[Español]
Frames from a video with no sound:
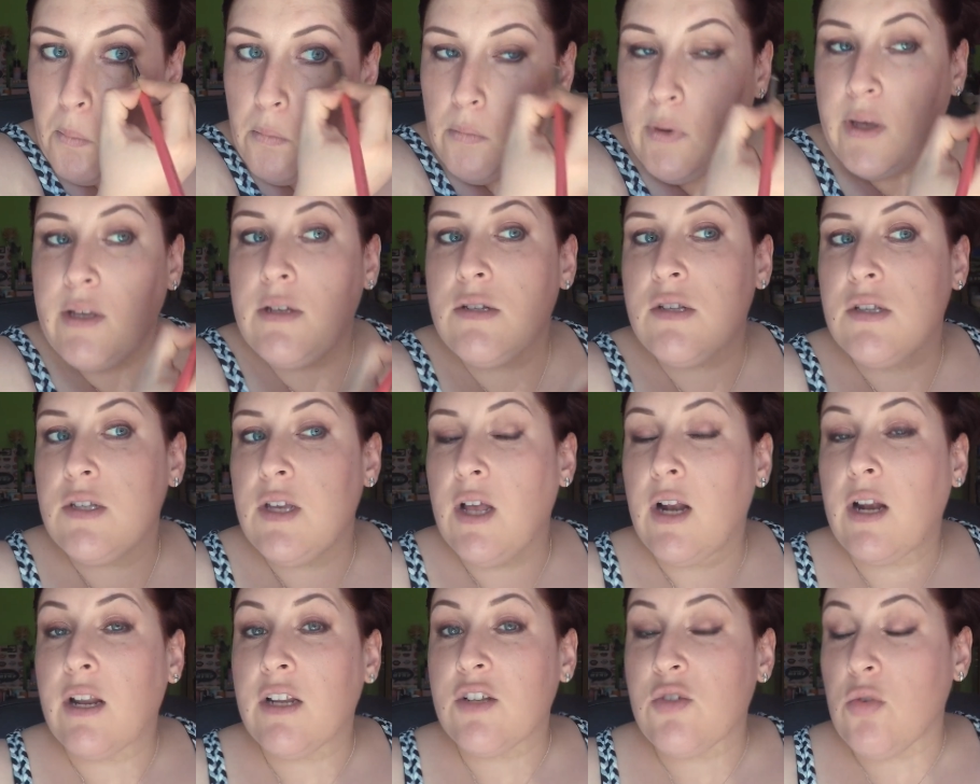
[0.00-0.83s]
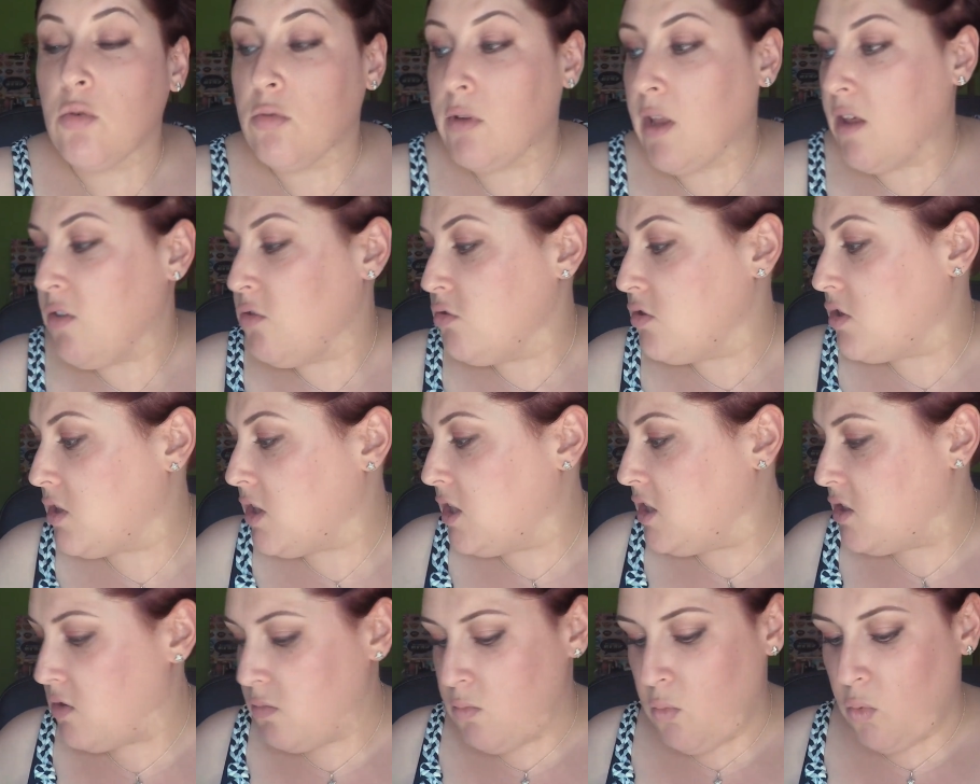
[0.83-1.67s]
¿Veis? Y el resultado es
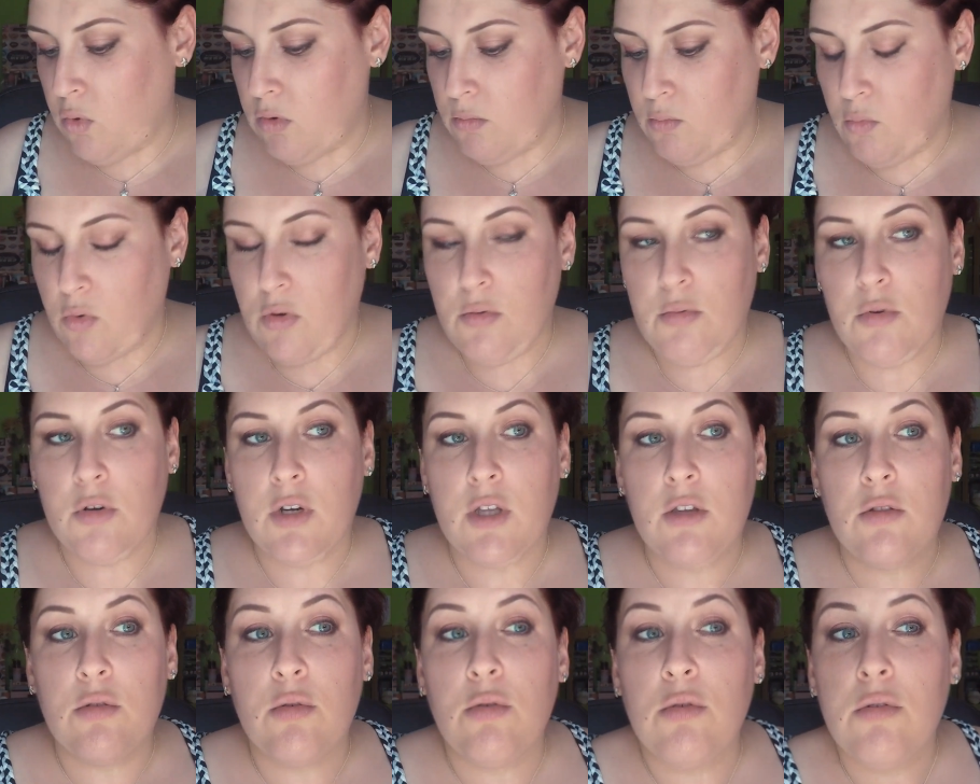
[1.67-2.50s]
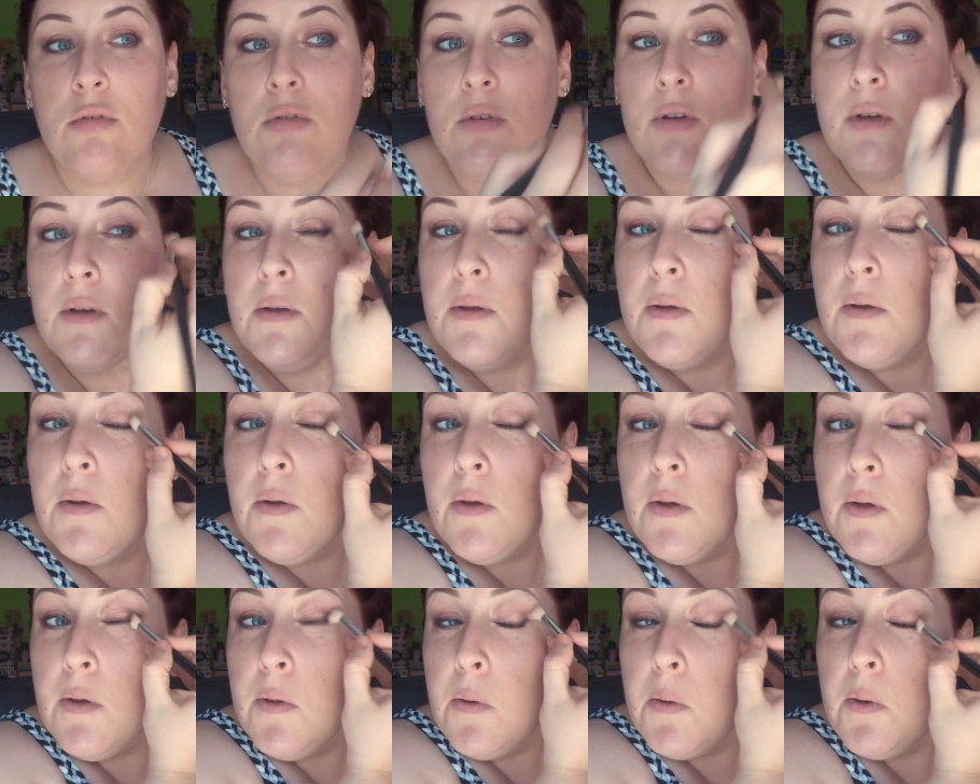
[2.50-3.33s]
que es muy muy bonito.
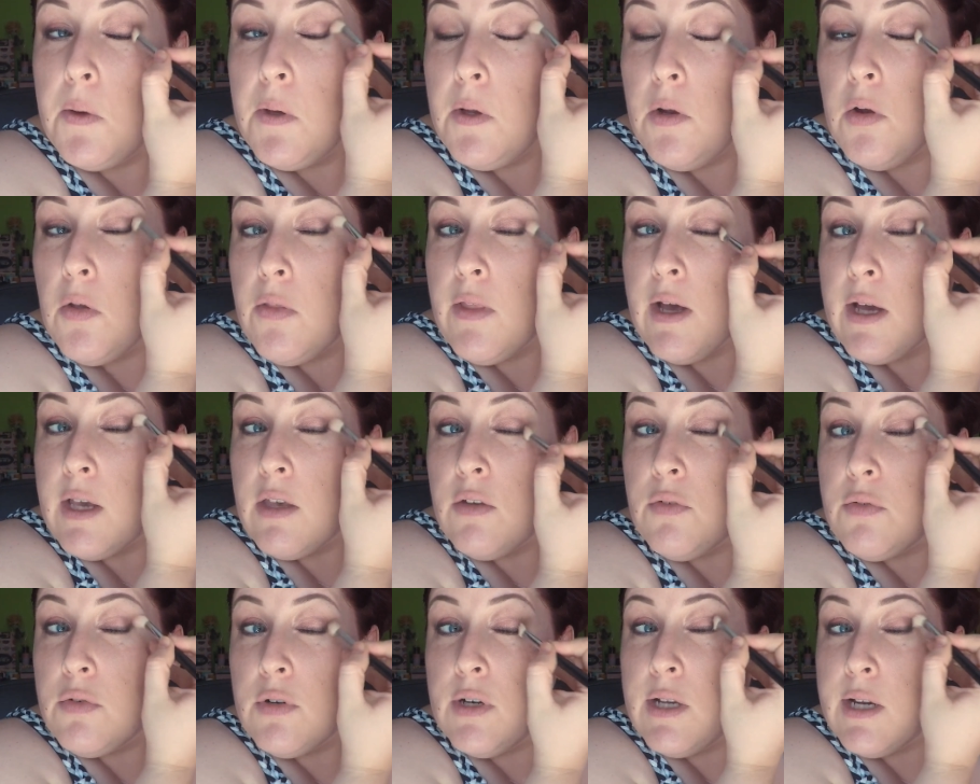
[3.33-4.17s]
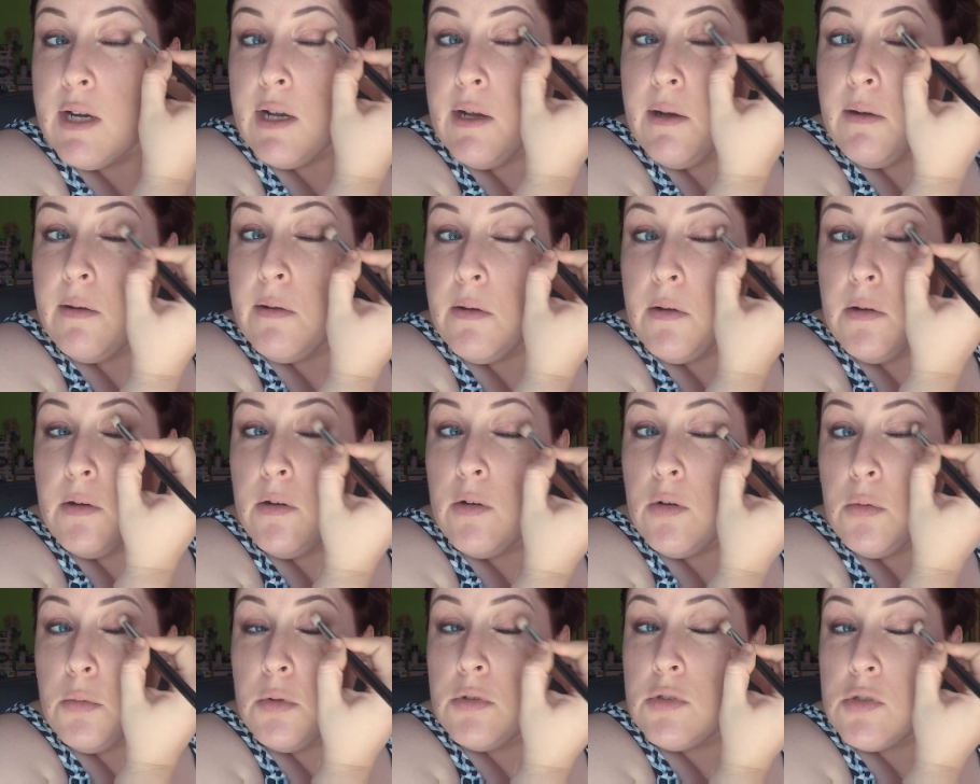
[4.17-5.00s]
Y lo de aquí fuera
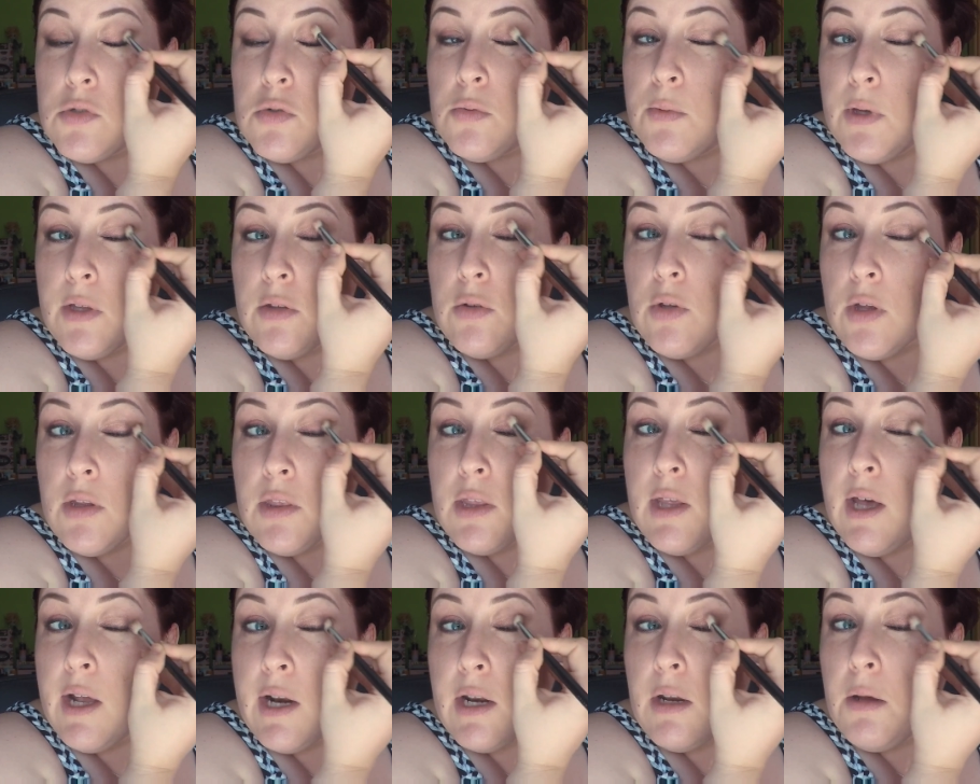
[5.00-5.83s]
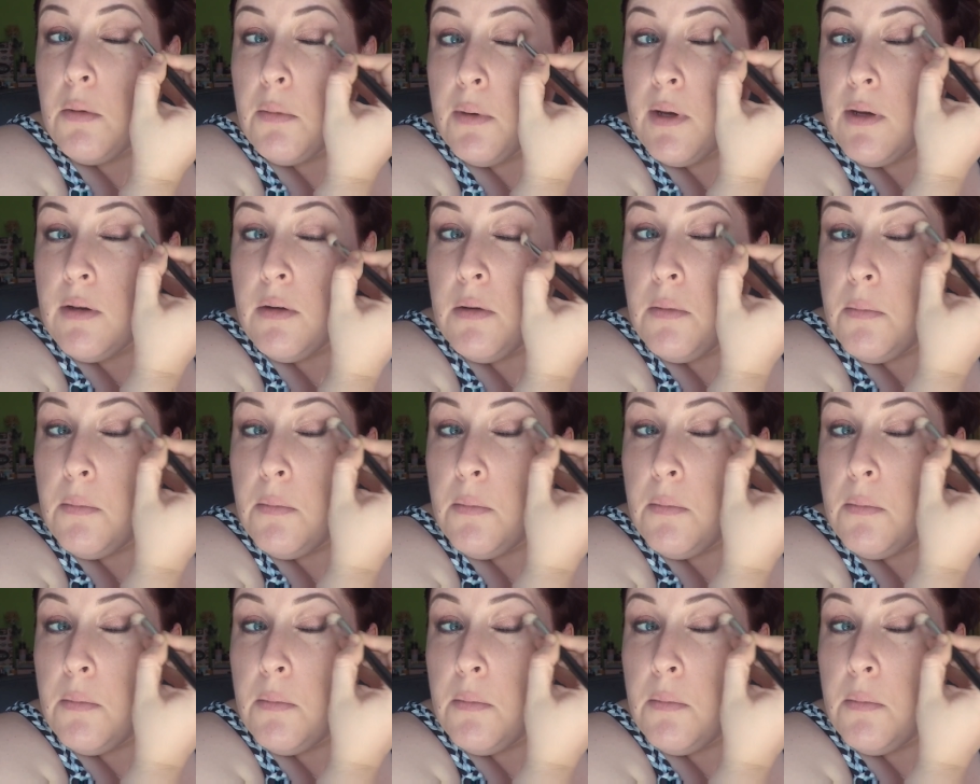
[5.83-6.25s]
lo voy subiendo hacia arriba.